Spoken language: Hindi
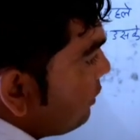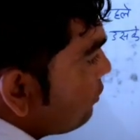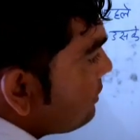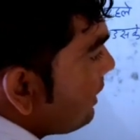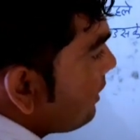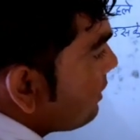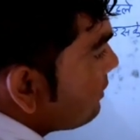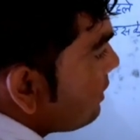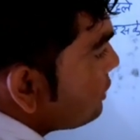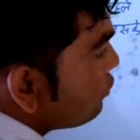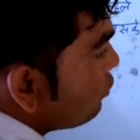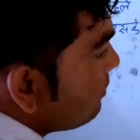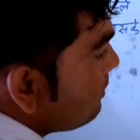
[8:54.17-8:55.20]
ये हो जाएगा
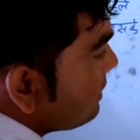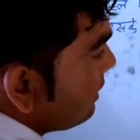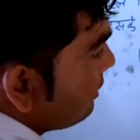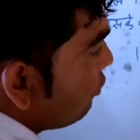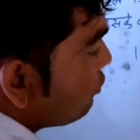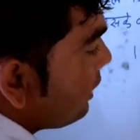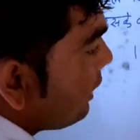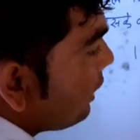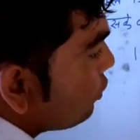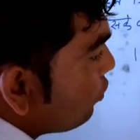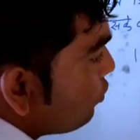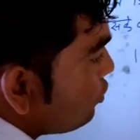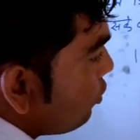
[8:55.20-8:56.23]
दस गुणित बीस कितना हो जाएगा
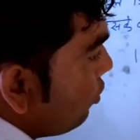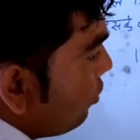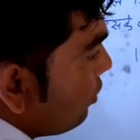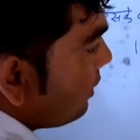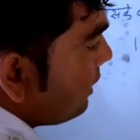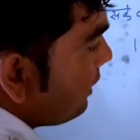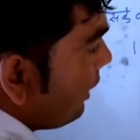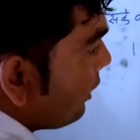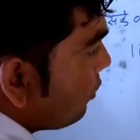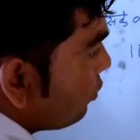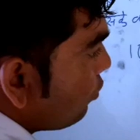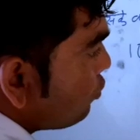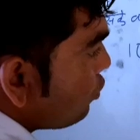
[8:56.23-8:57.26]
दो सौ ठीक है
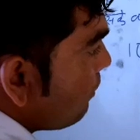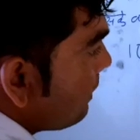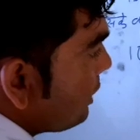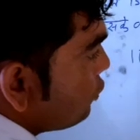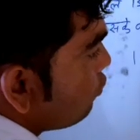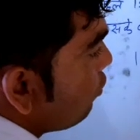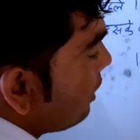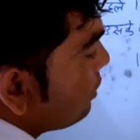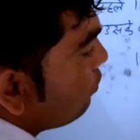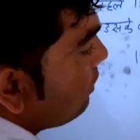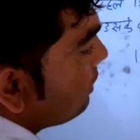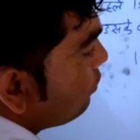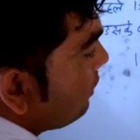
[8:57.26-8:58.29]
दो सौ बटे सौ कर
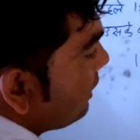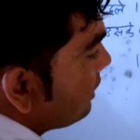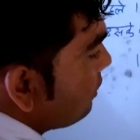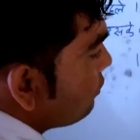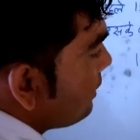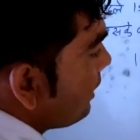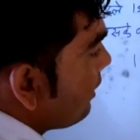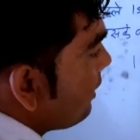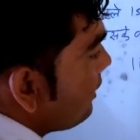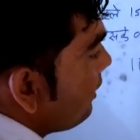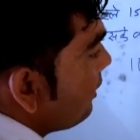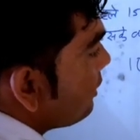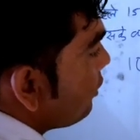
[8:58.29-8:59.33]
दूंगा तो ये कितना हो जाएगा
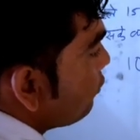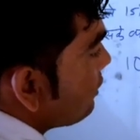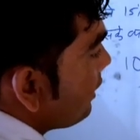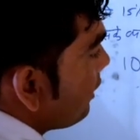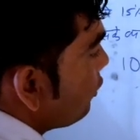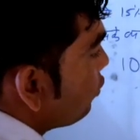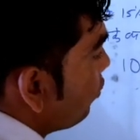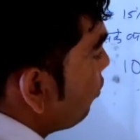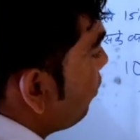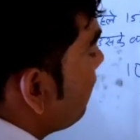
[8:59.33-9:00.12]
ये ये हो जाएगा दो